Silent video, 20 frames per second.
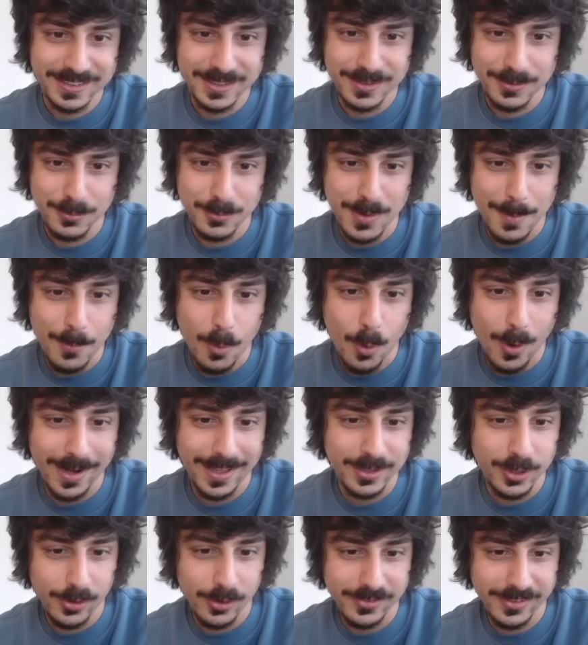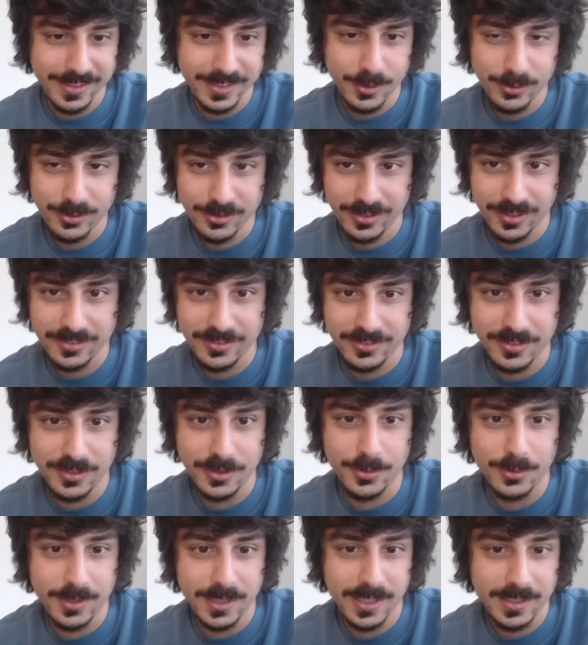una buona dose di
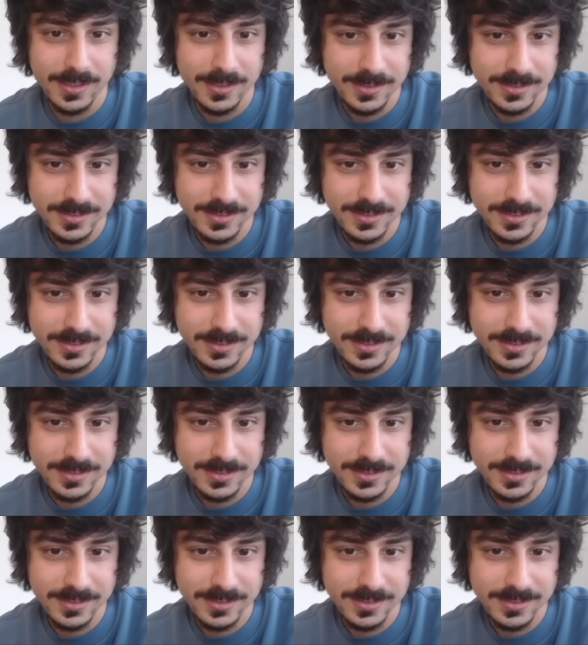ossessione.